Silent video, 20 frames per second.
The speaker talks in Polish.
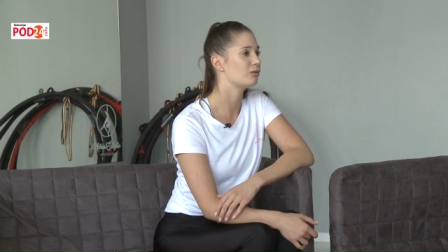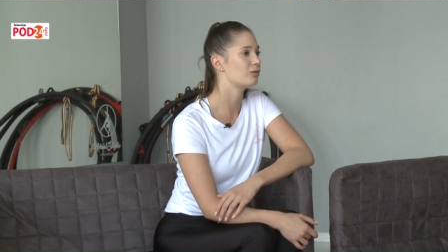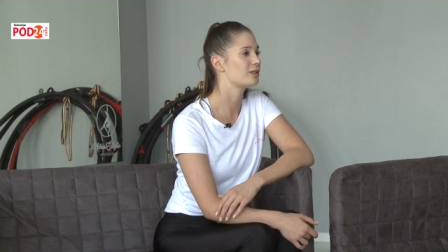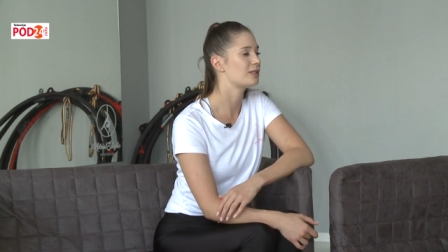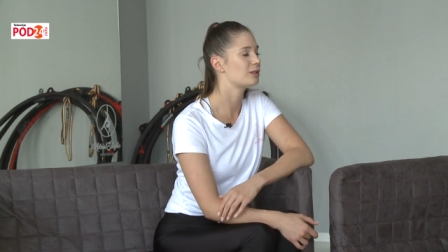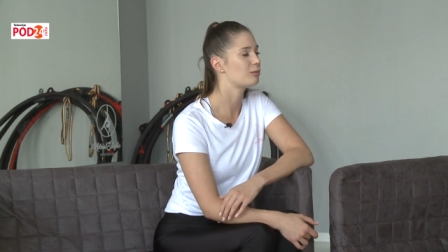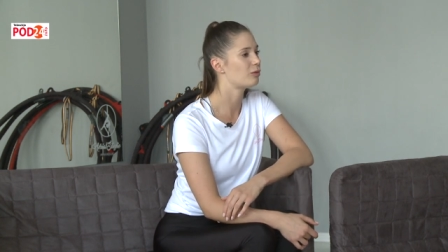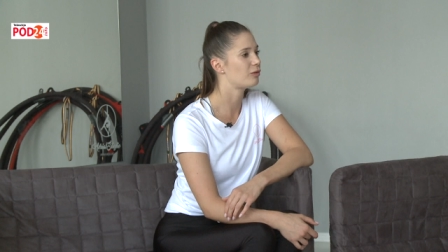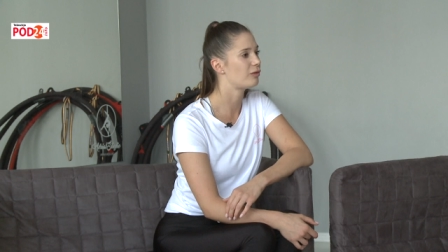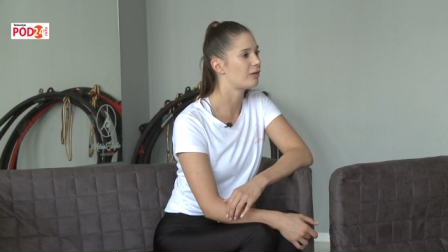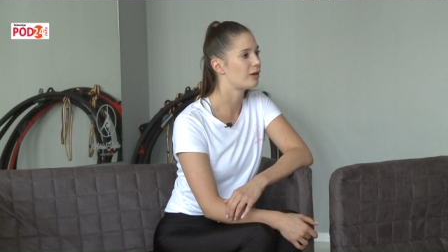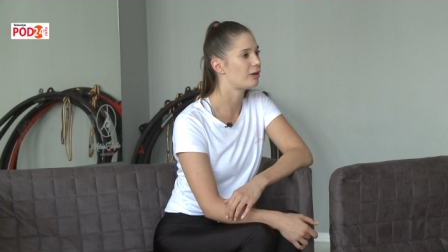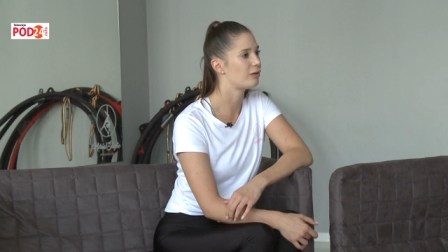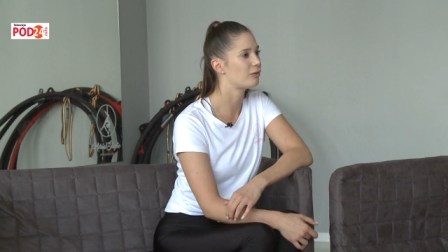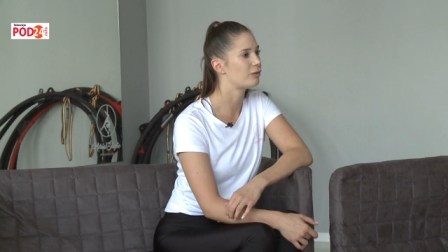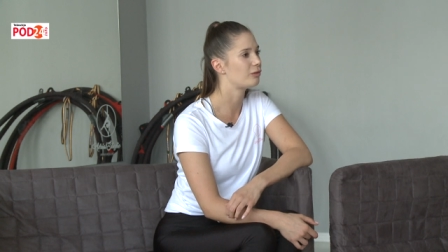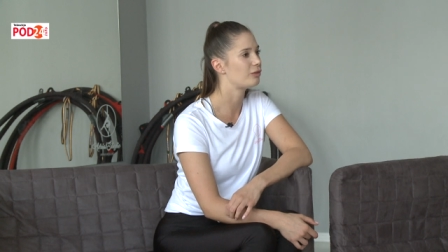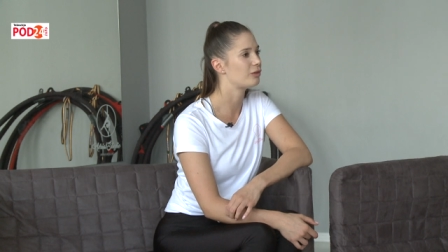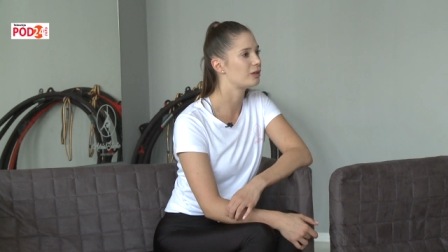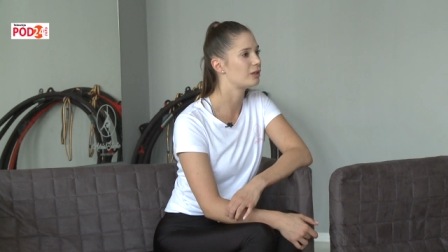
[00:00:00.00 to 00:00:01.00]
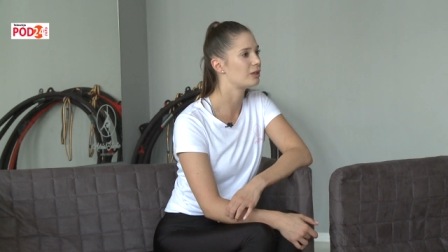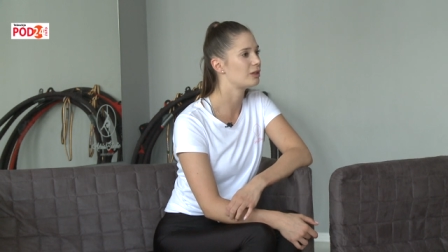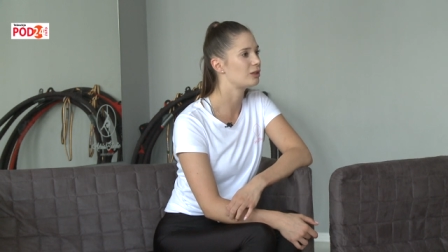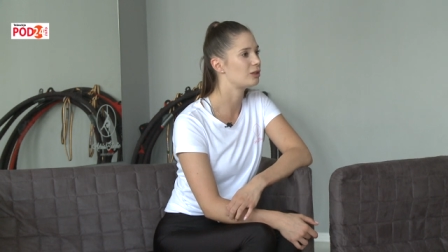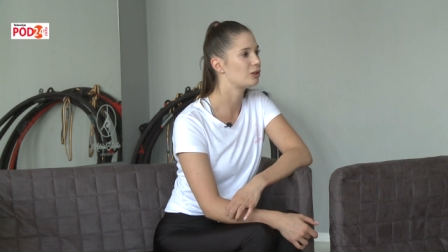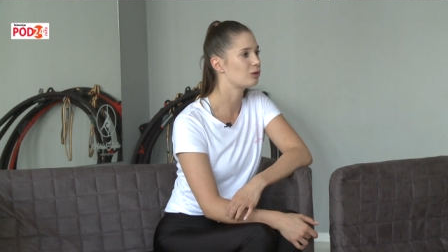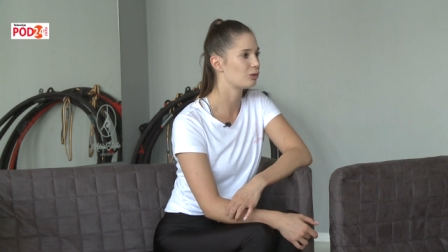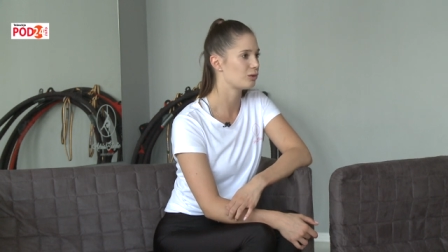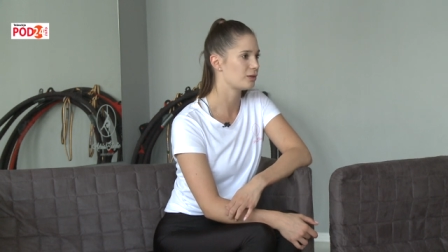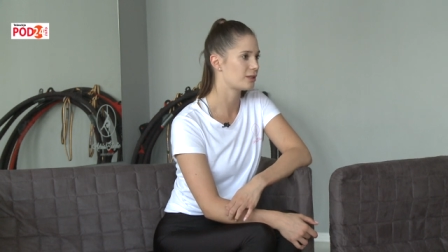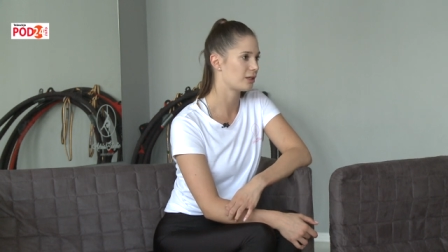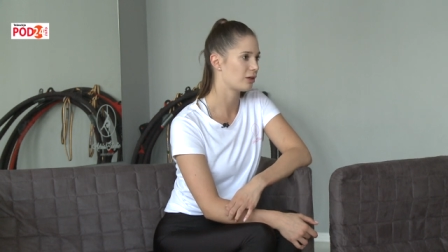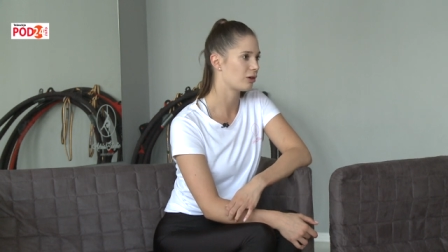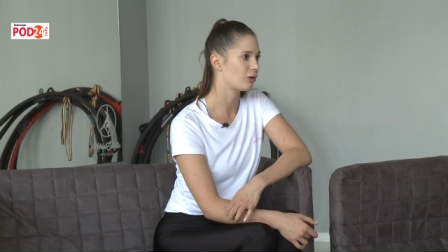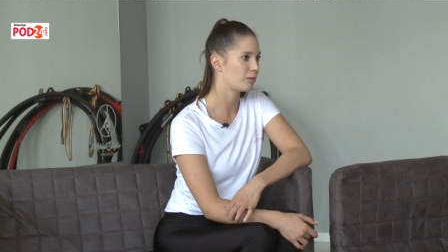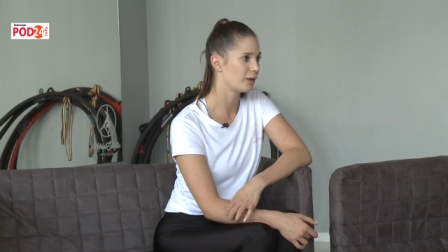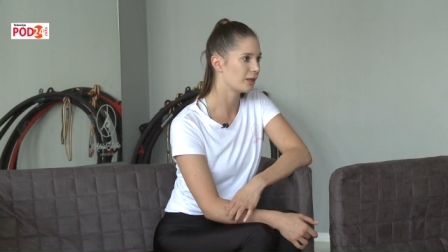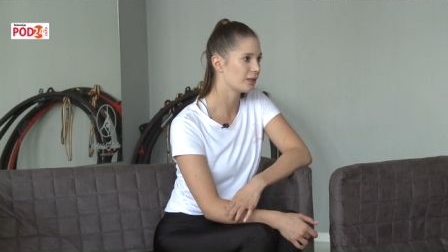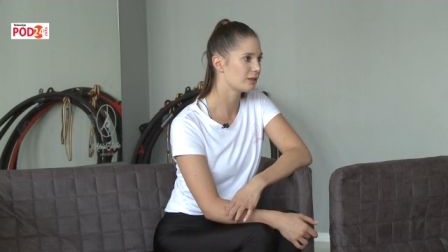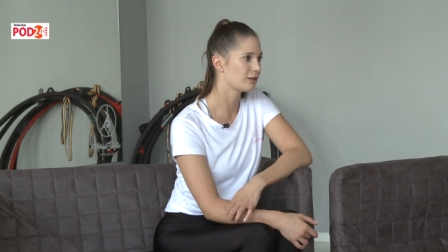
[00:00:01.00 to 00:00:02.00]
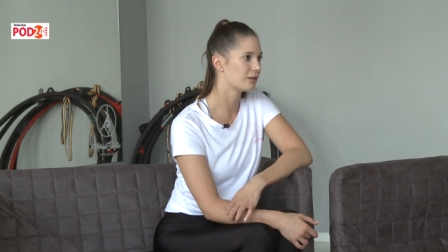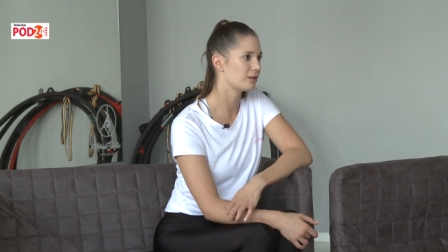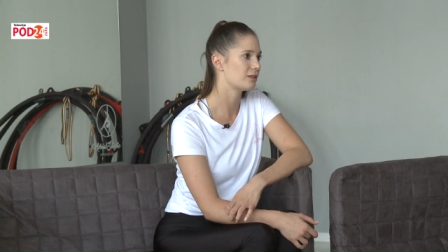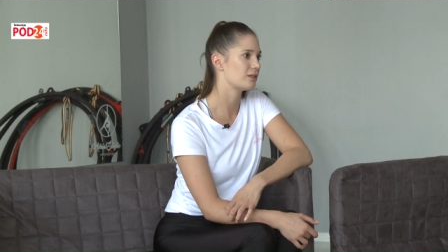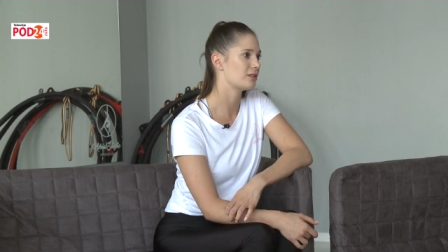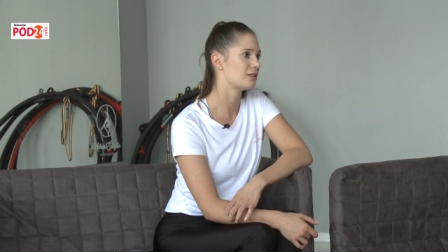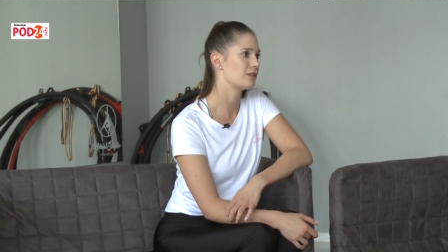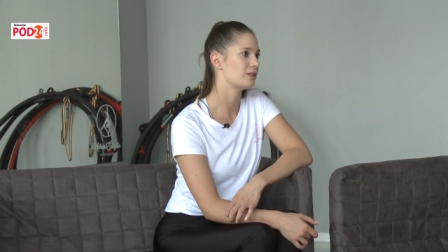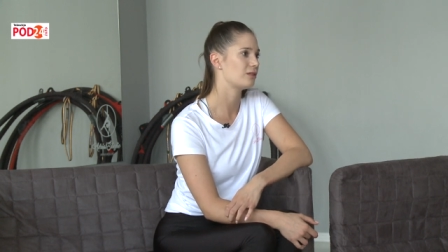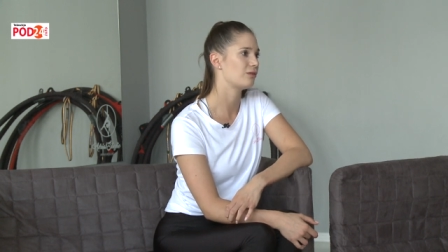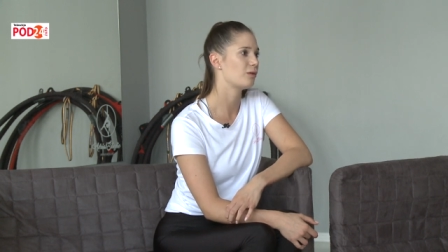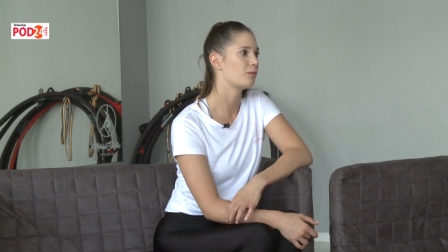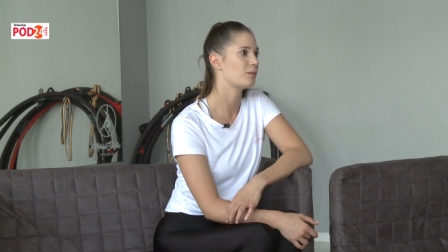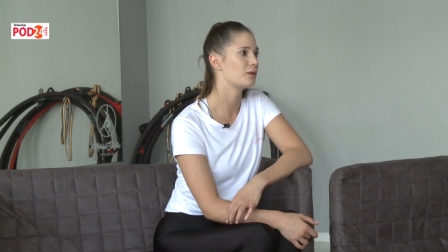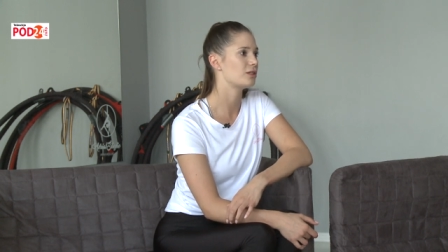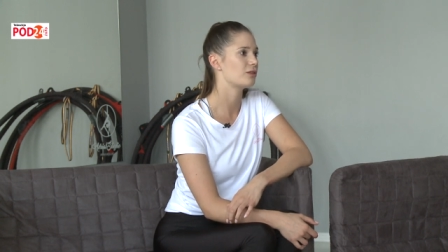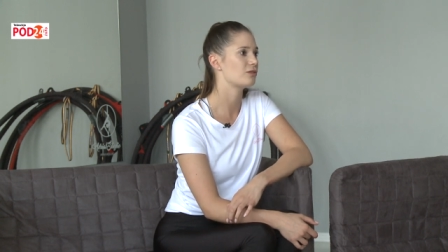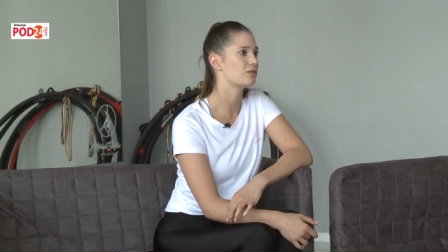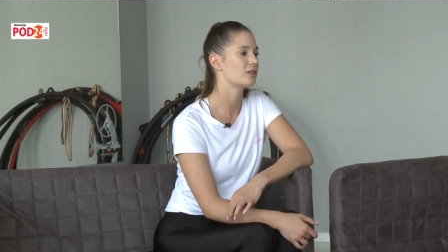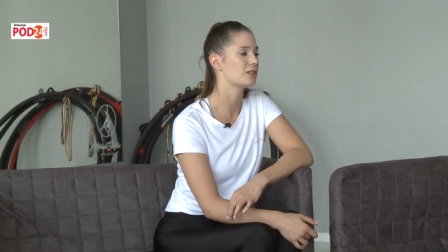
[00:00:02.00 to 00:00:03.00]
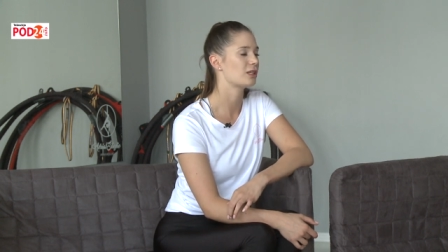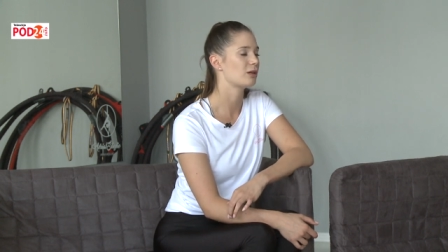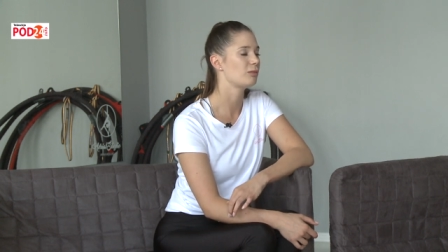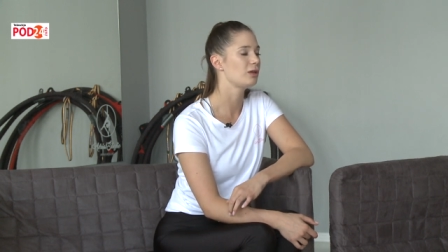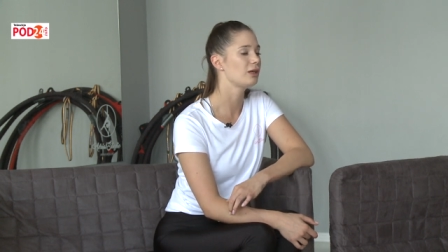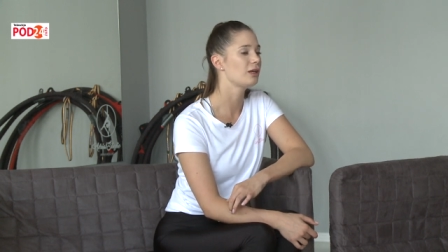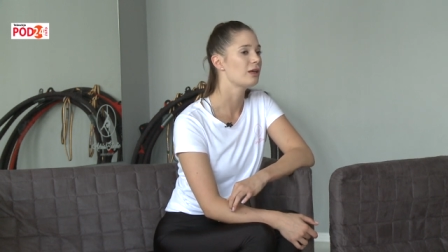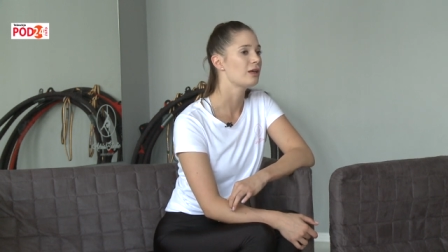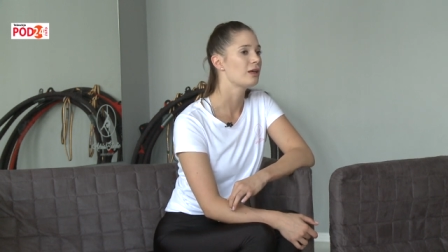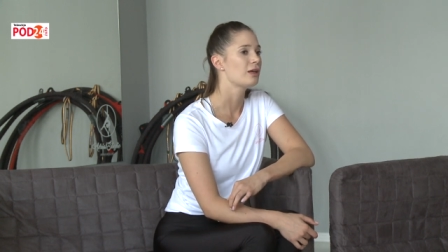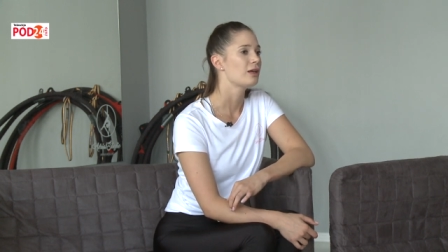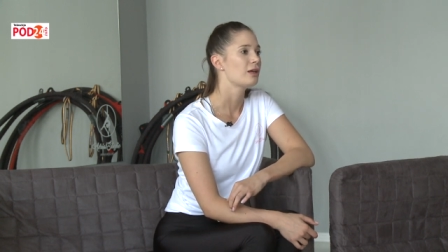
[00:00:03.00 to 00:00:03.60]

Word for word: występowałam w trójce kobiet z dwoma dziewczynami